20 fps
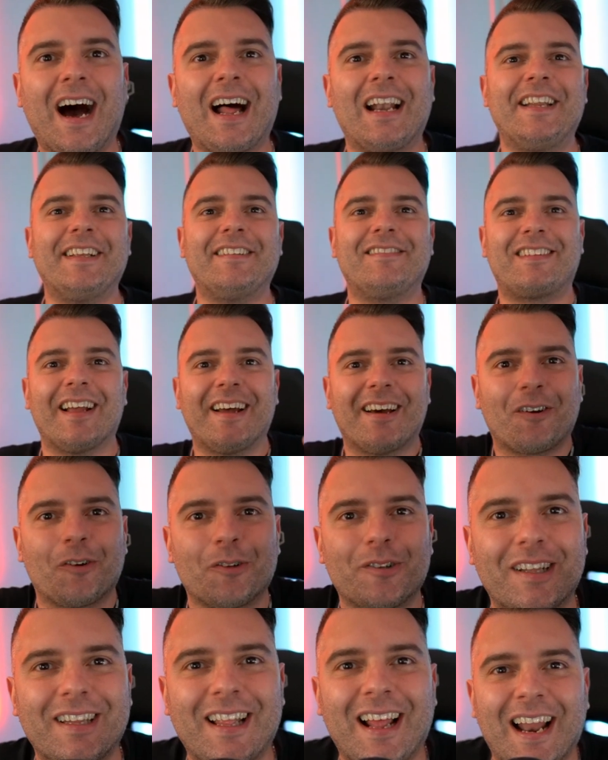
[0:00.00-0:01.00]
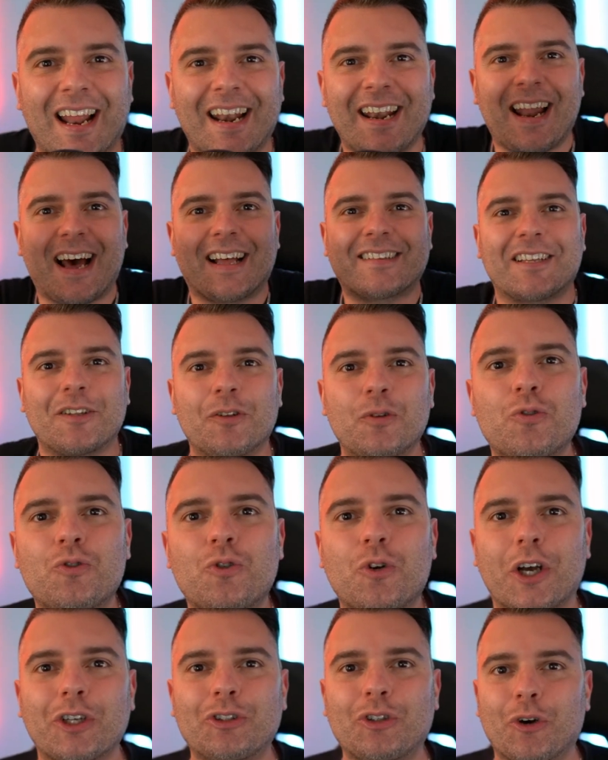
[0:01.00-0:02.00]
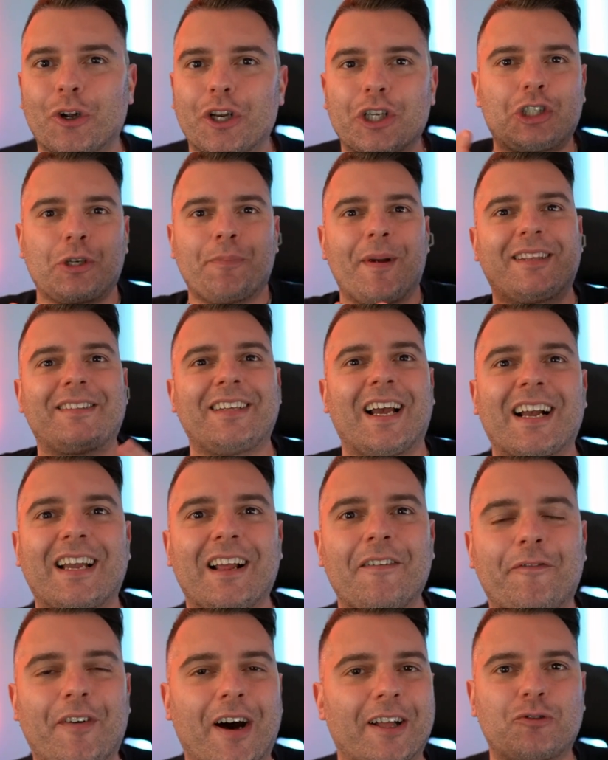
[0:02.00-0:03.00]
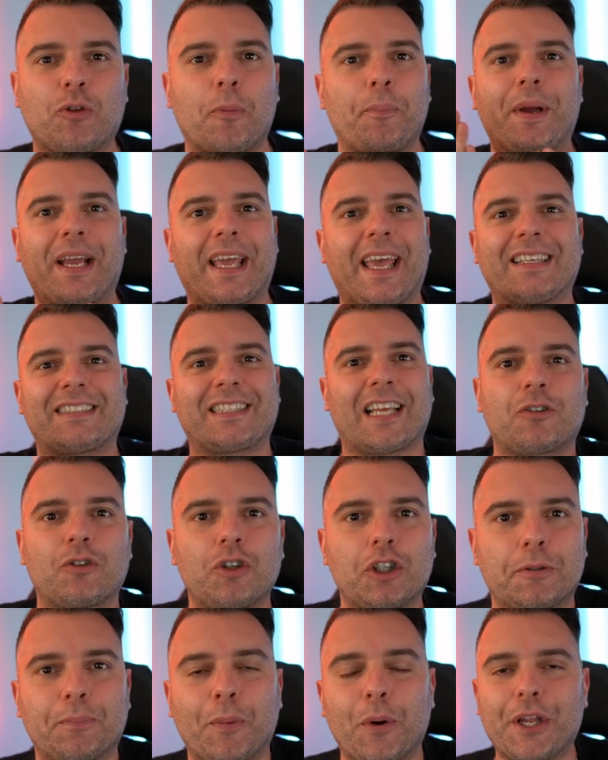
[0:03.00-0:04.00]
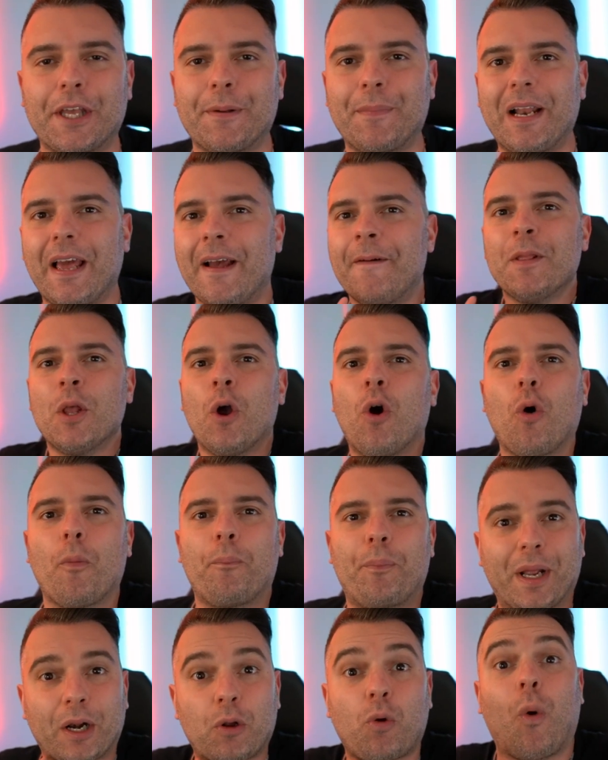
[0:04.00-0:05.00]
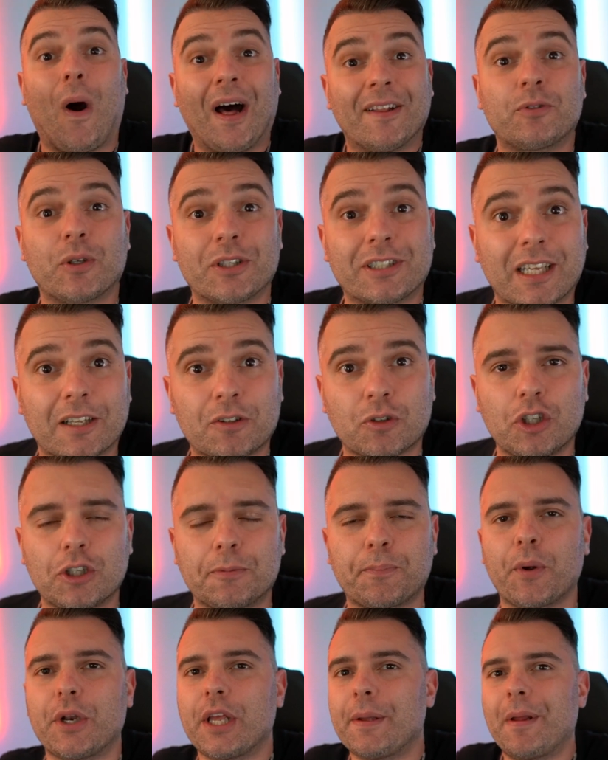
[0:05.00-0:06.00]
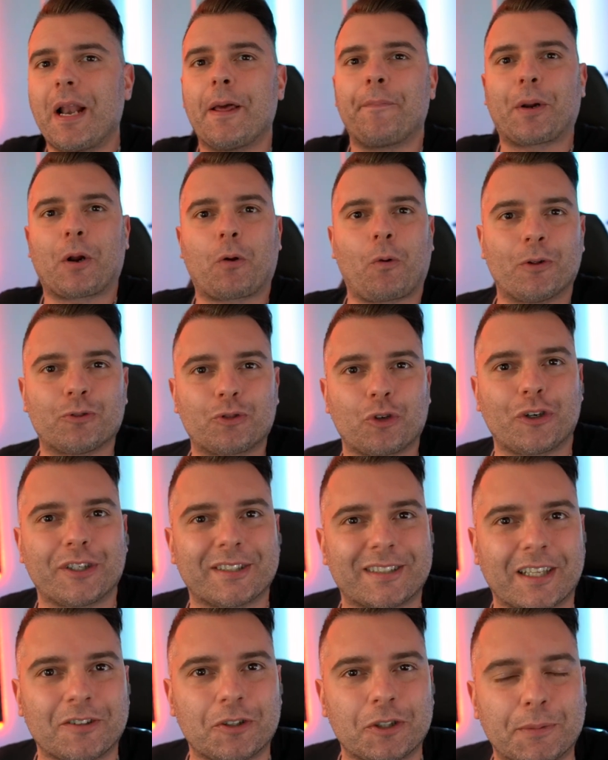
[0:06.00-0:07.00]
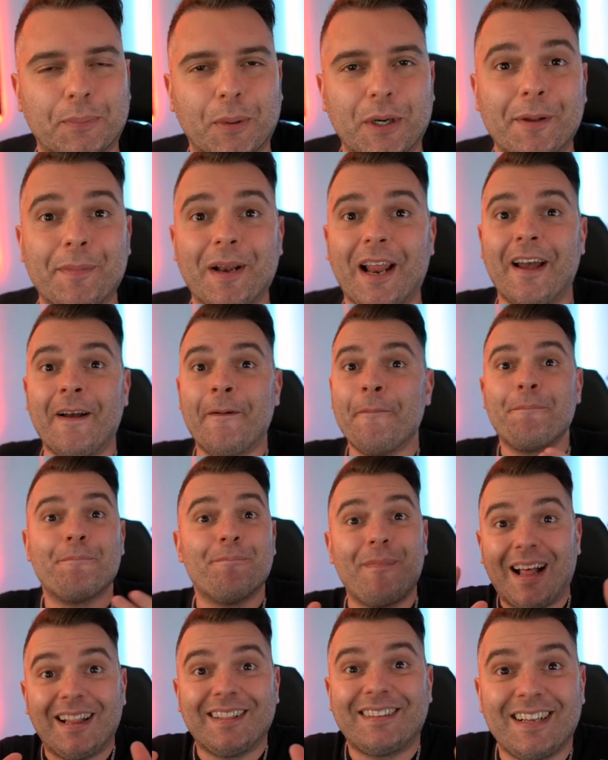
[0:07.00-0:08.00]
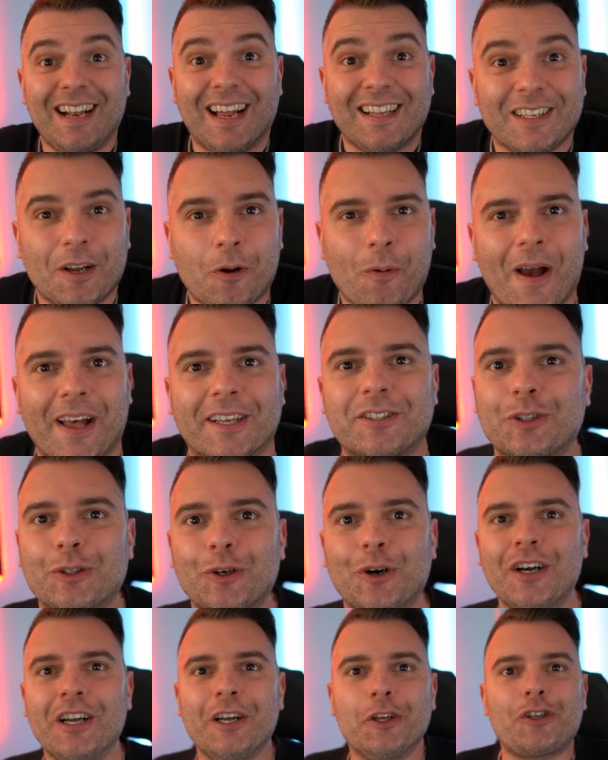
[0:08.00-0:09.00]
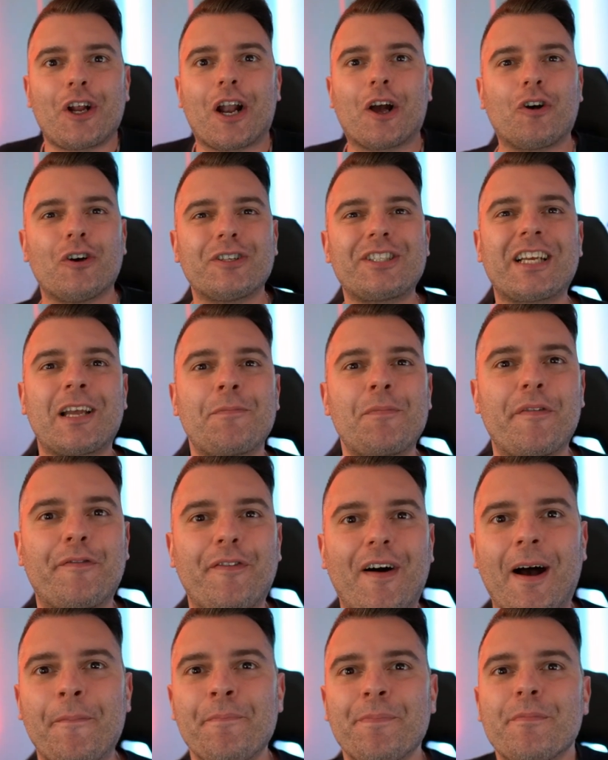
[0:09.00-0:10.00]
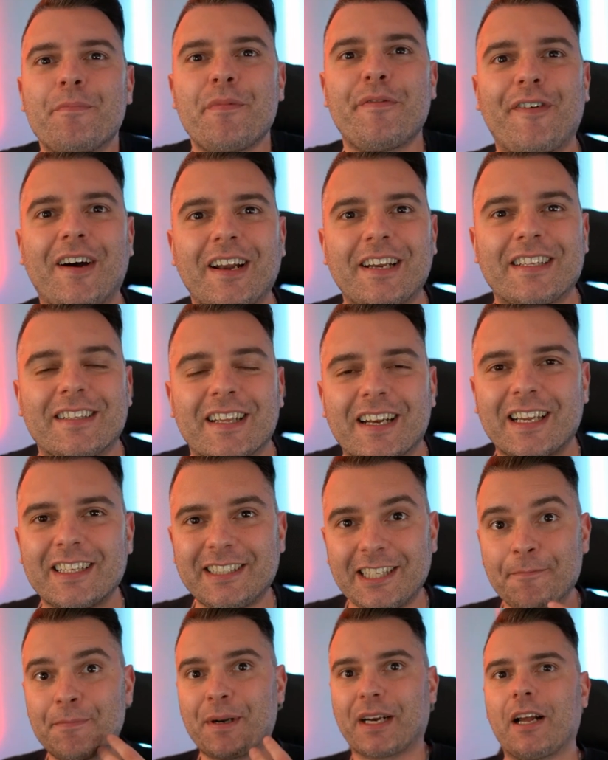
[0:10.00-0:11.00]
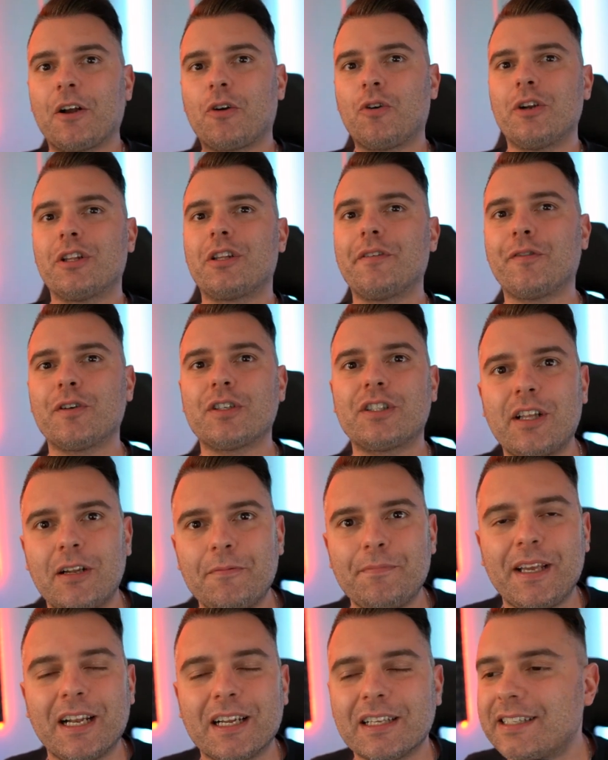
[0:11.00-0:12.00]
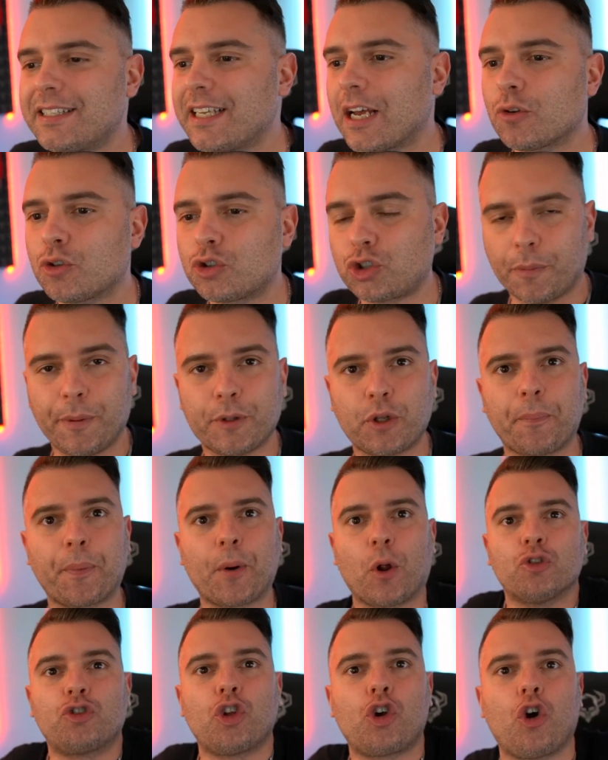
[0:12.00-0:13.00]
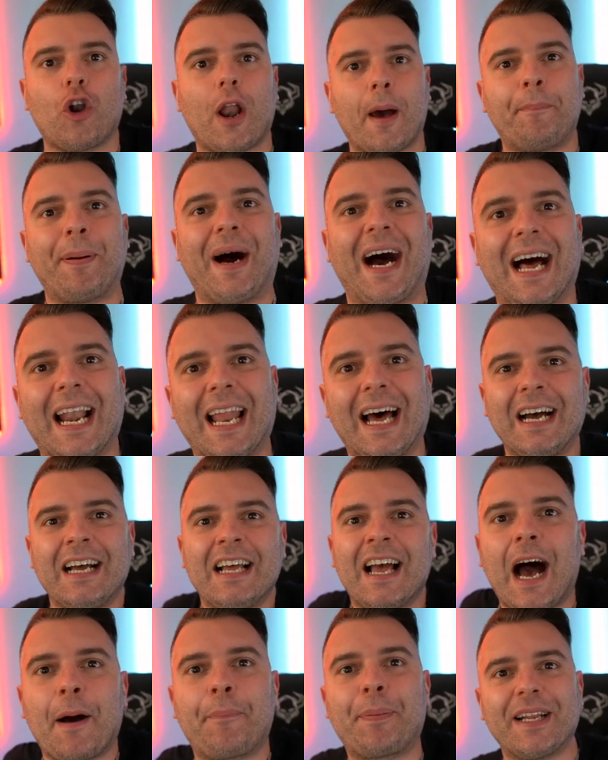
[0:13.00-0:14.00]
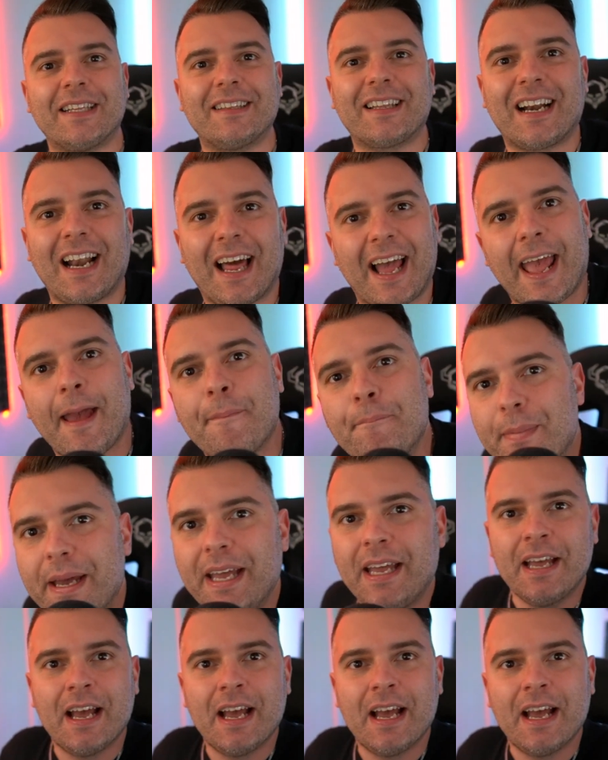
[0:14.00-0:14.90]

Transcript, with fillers: all'interno de dell'annata di un giocatore ci metti anche il fatto che è stato disponibile o per quanto è stato disponibile e per quanto non è stato disponibile. Ma al di là di questo, cioè la cosa che mi fa, mi fa ridere che sembra che alcuni tifosi del Milan siano subito pronti con la pala a prendere la M,